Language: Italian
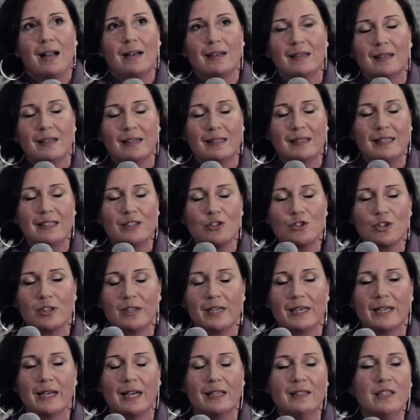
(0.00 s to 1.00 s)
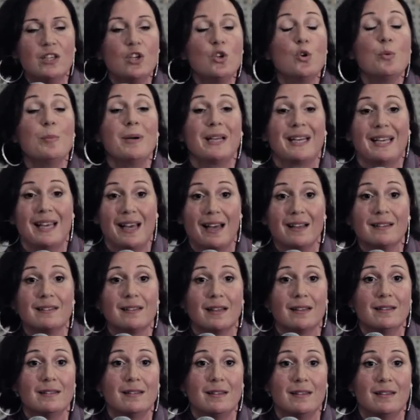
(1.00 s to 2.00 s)
alla legge dei grandi numeri
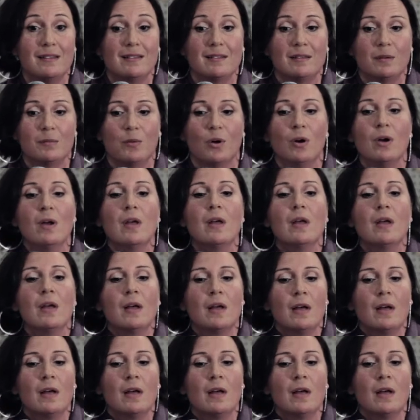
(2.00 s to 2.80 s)
è tantissimo.